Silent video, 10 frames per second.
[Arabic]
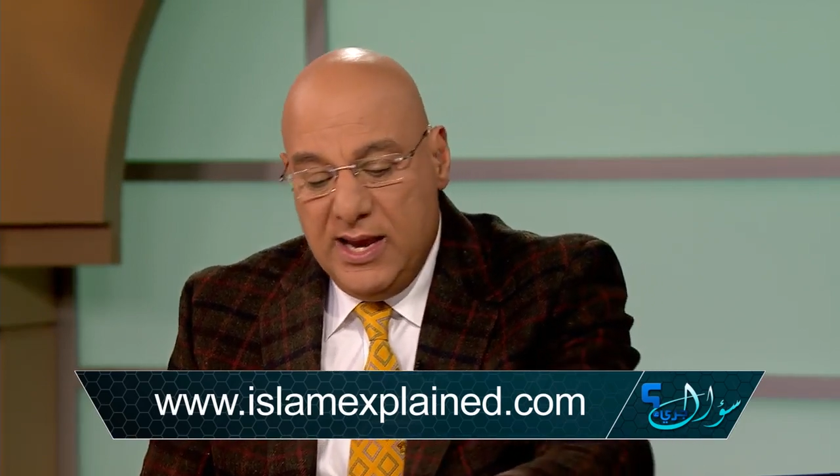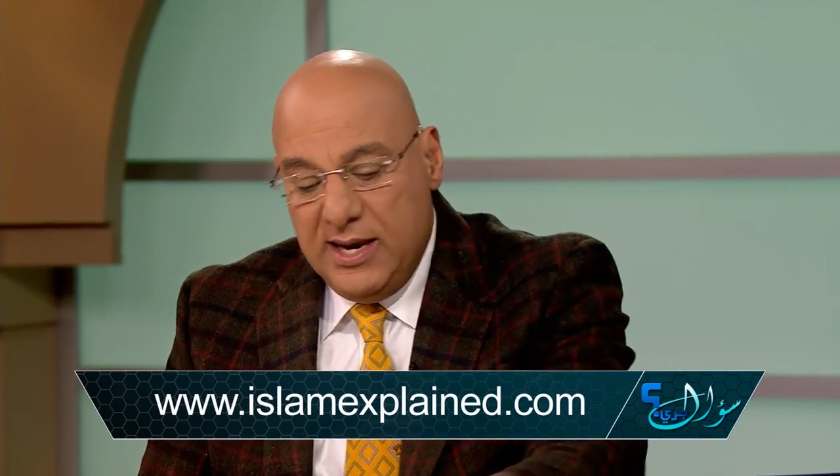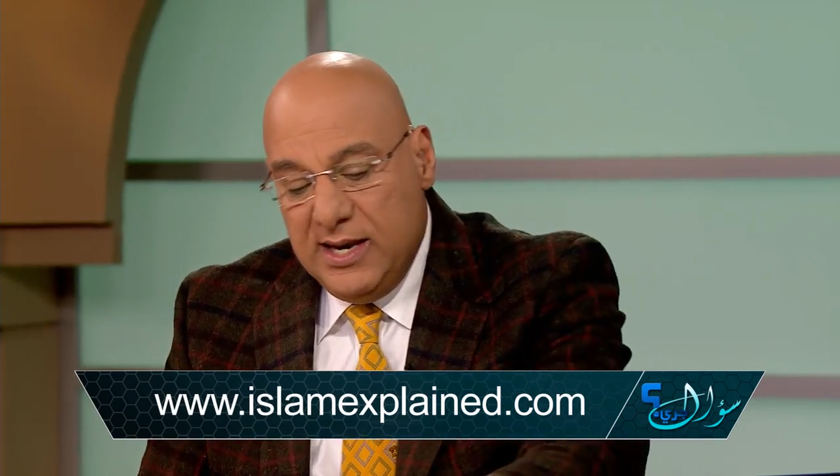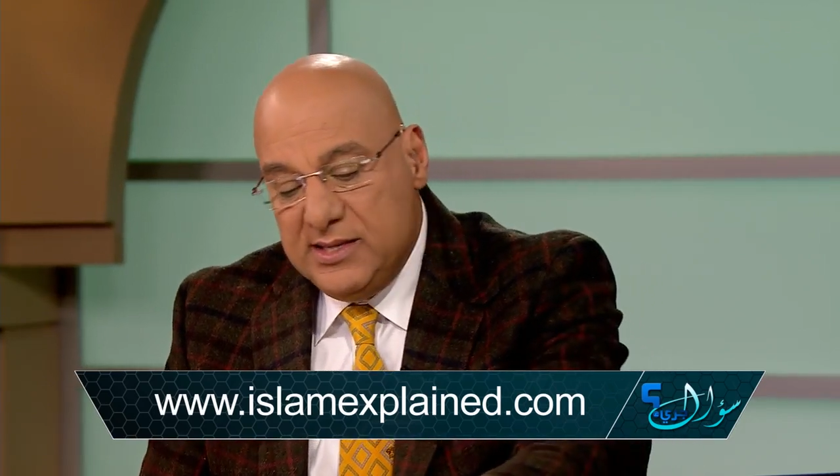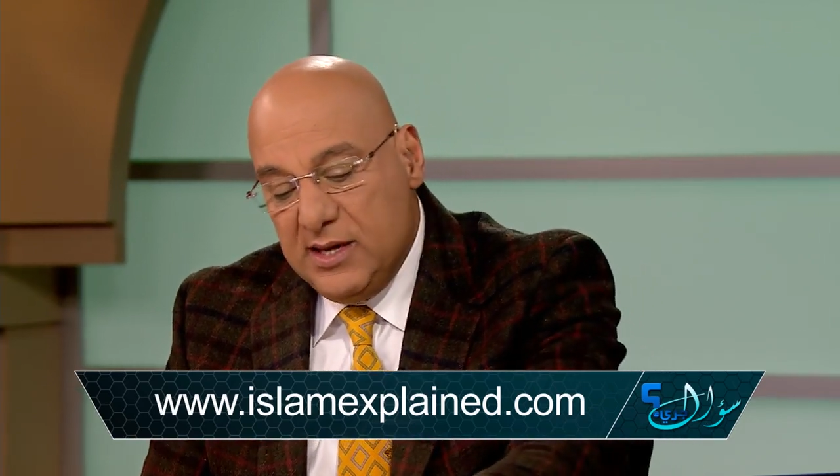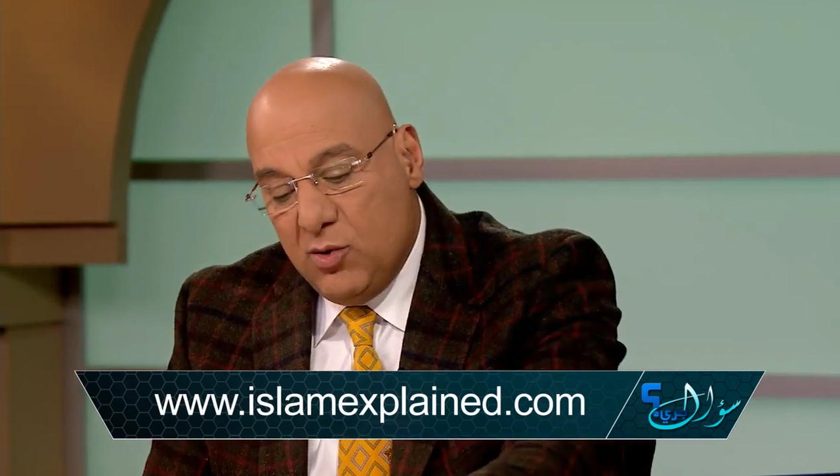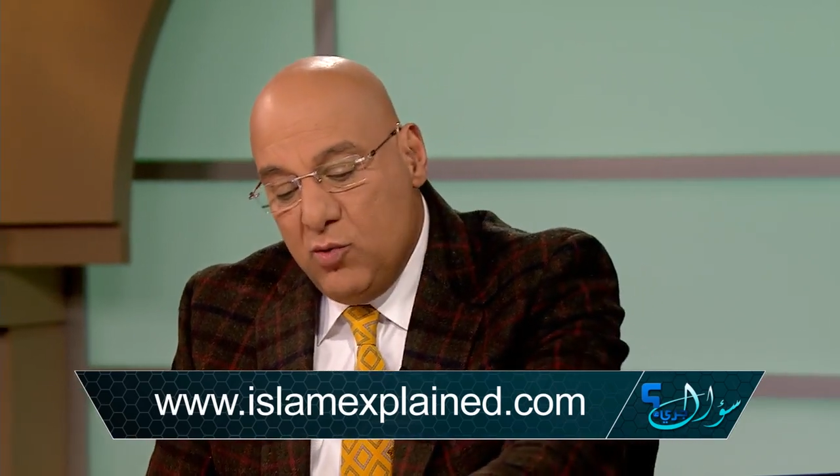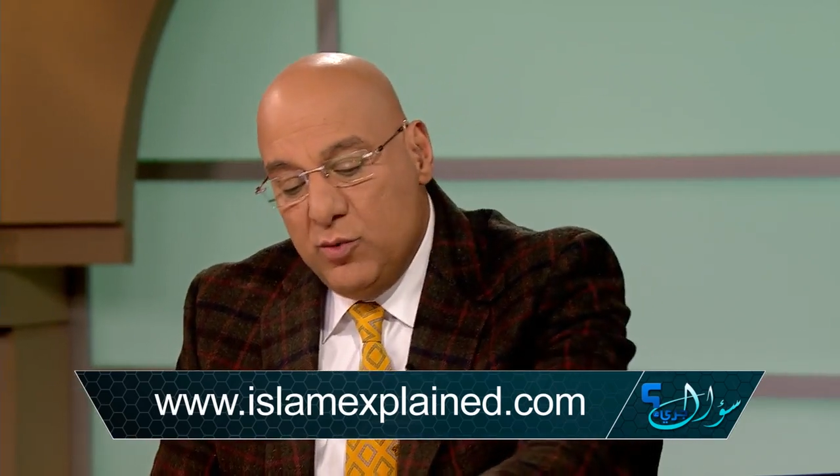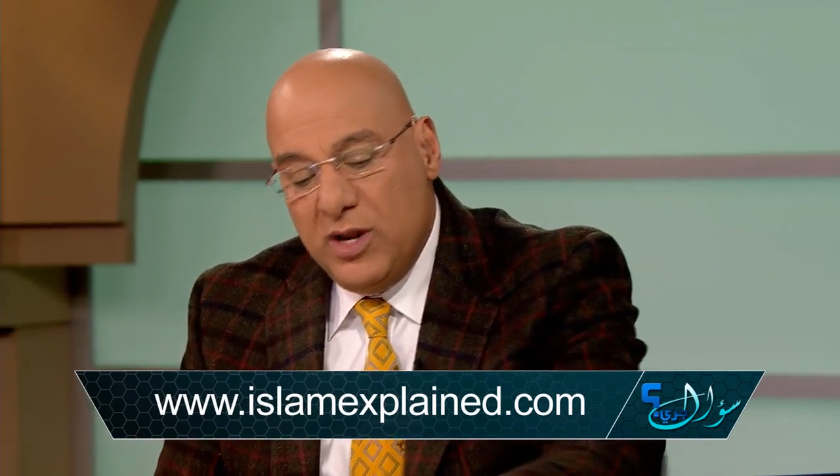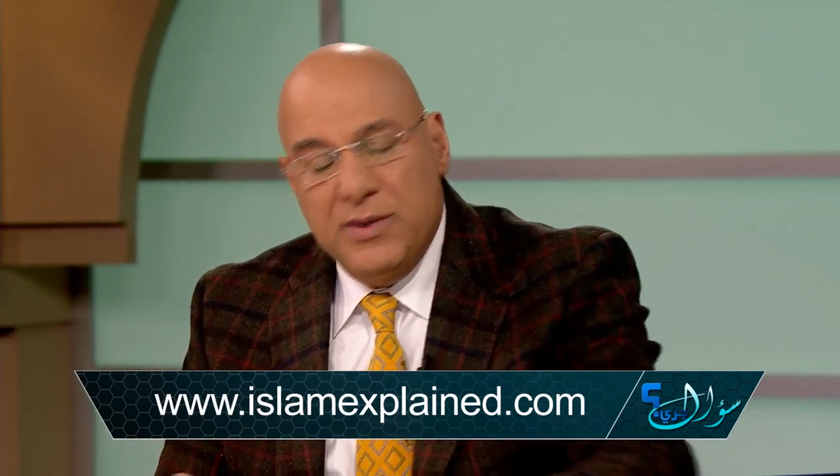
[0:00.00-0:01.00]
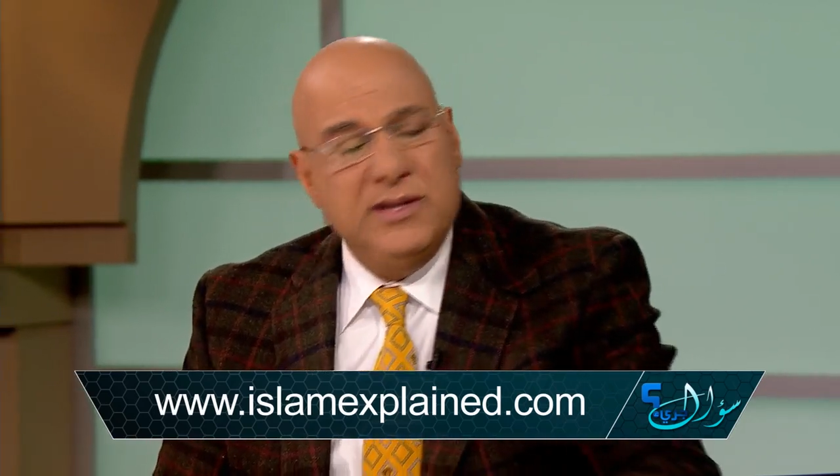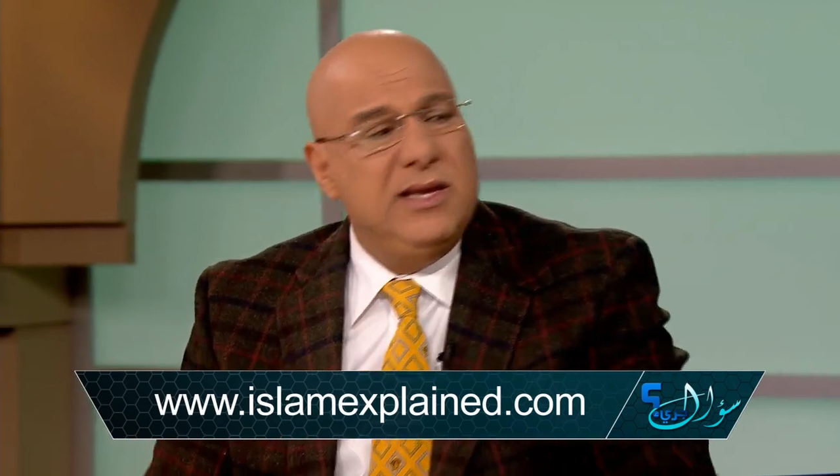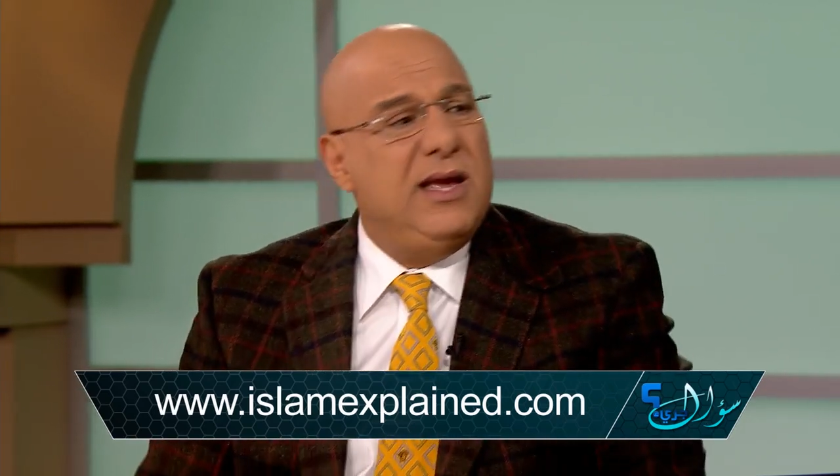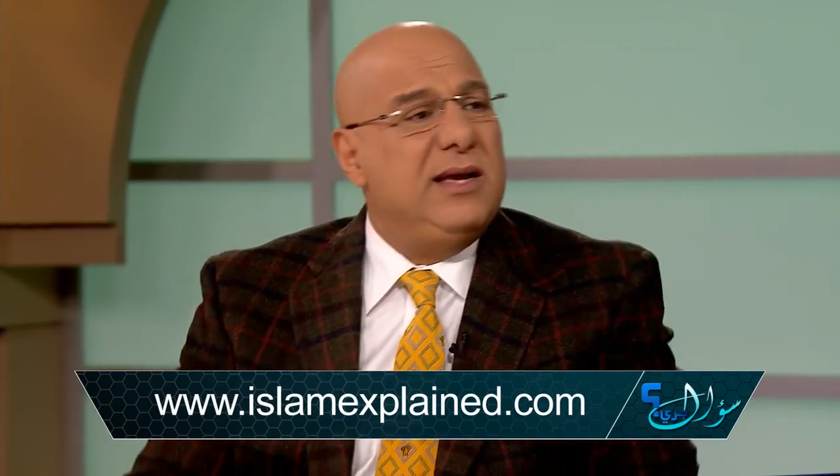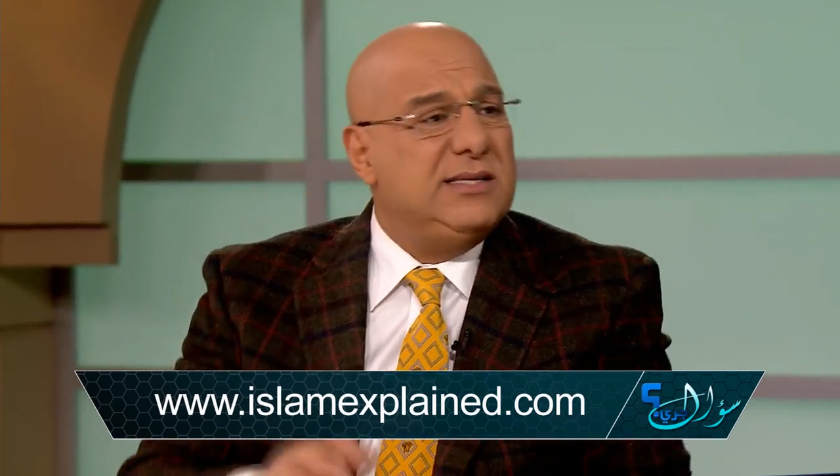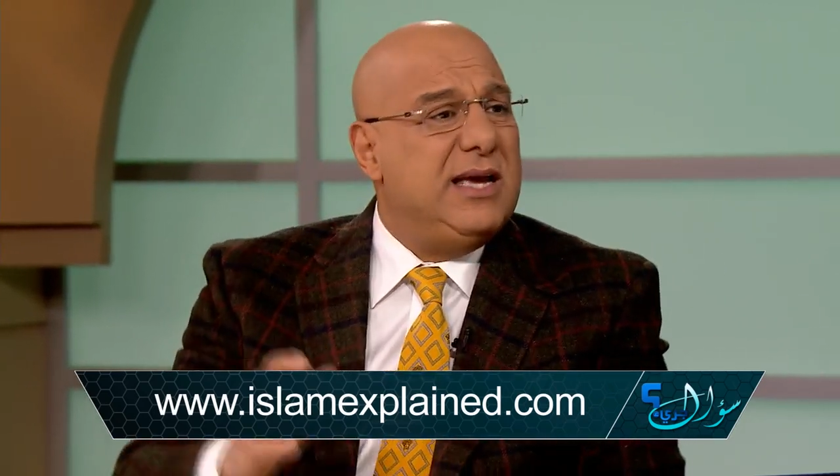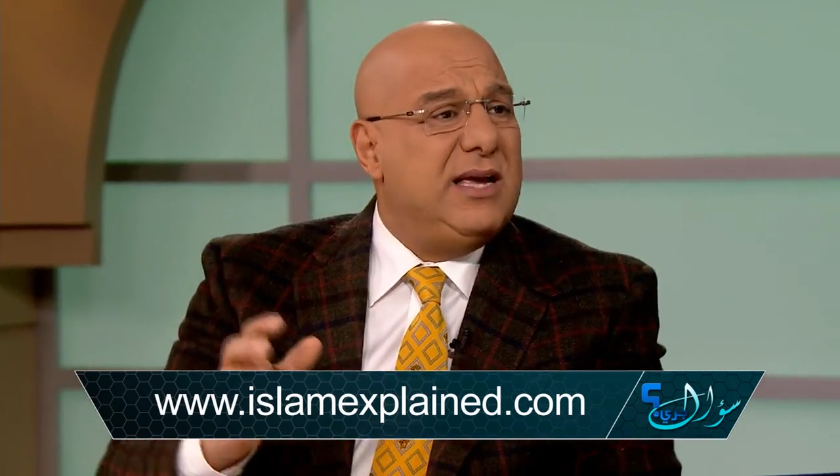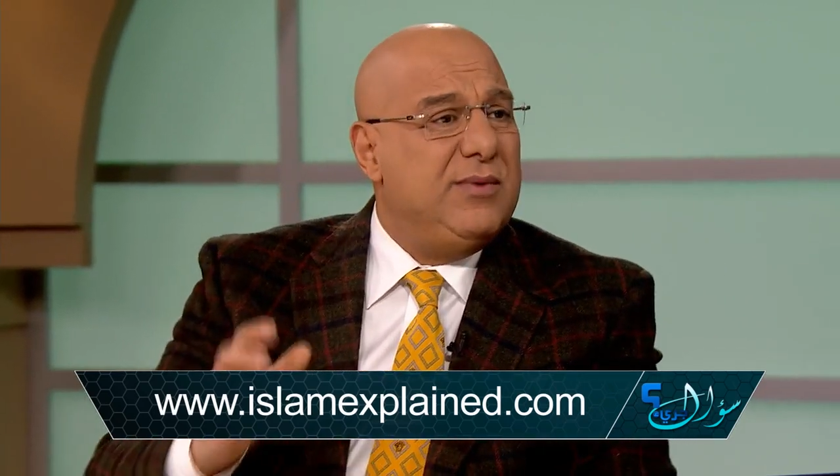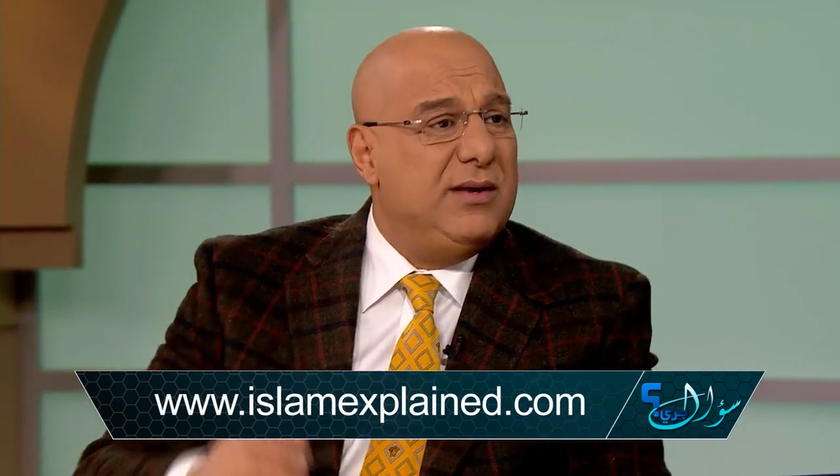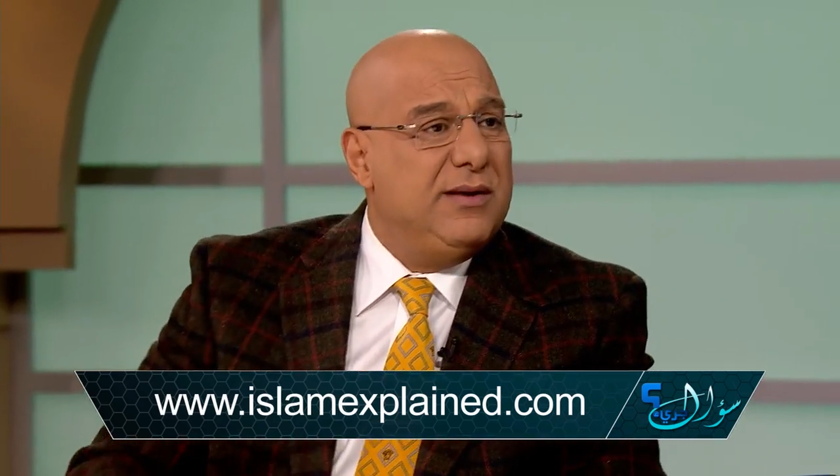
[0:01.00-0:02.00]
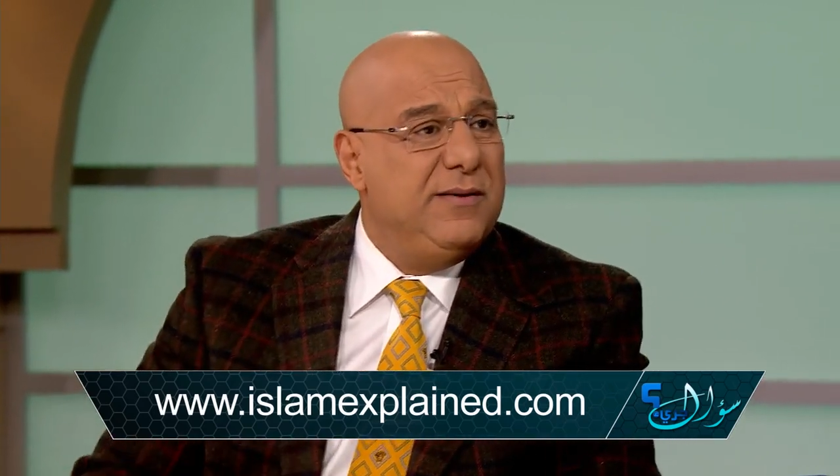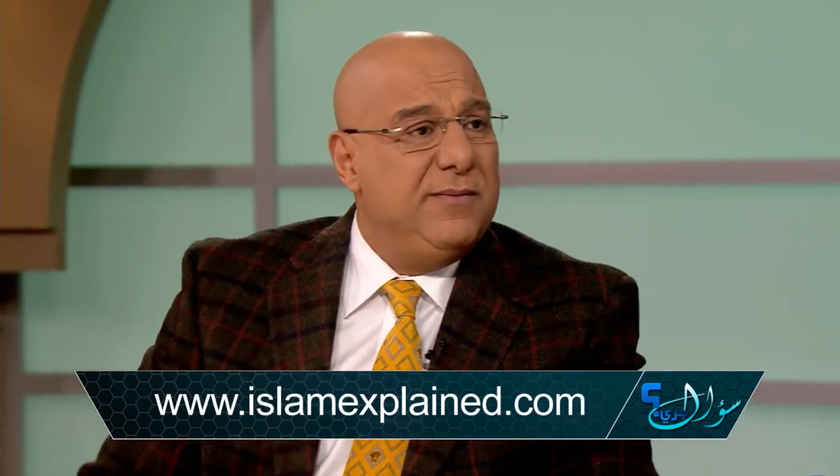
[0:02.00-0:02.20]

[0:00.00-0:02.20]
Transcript: الذي يقومون به دي اجزاء بتكلم